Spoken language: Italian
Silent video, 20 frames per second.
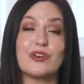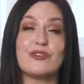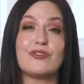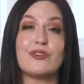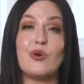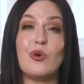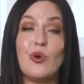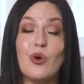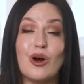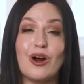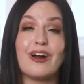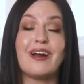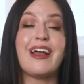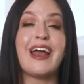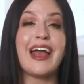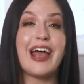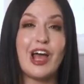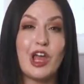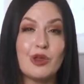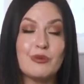Voi
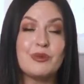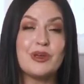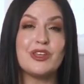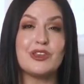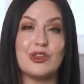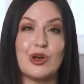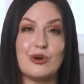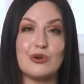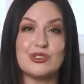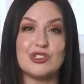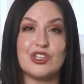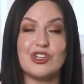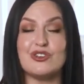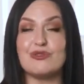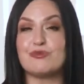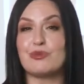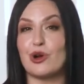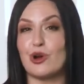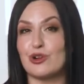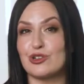venite premiati perché
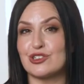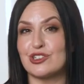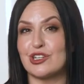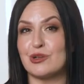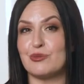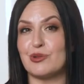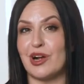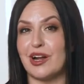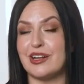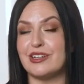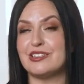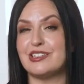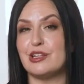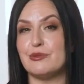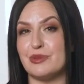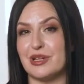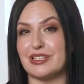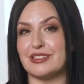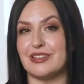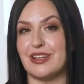avete aiutato le
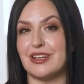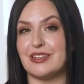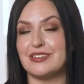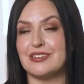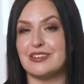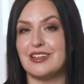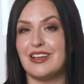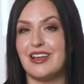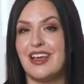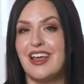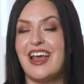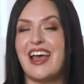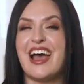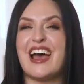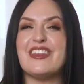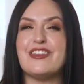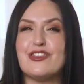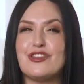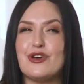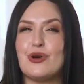persone
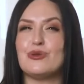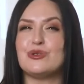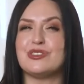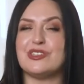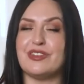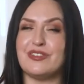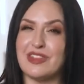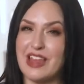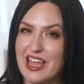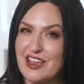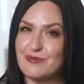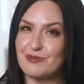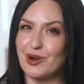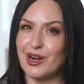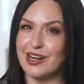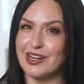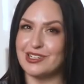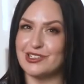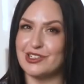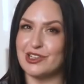nel
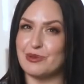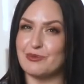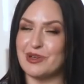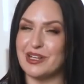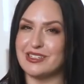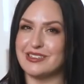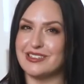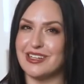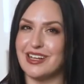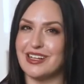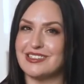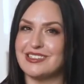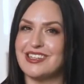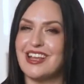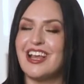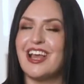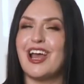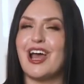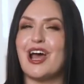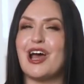business, che sono
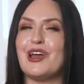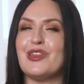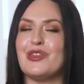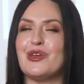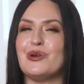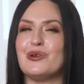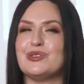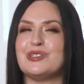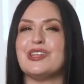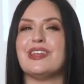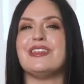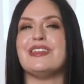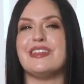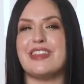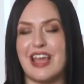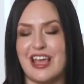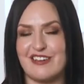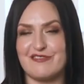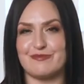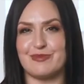entrate nel business
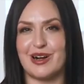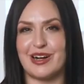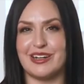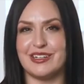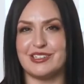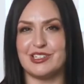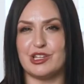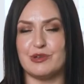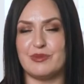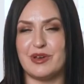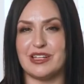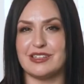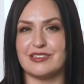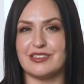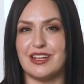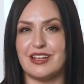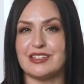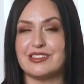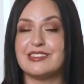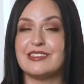e quelli che loro hanno
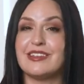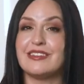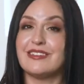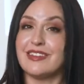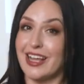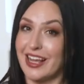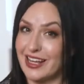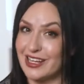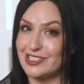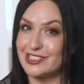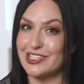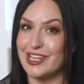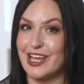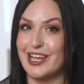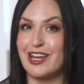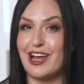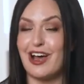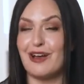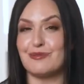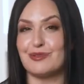portato nel business e quelli
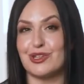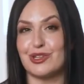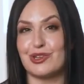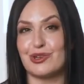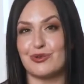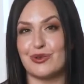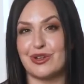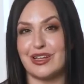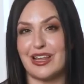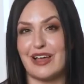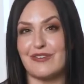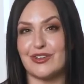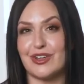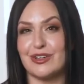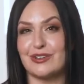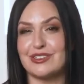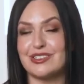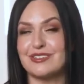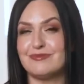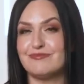che loro hanno portato nel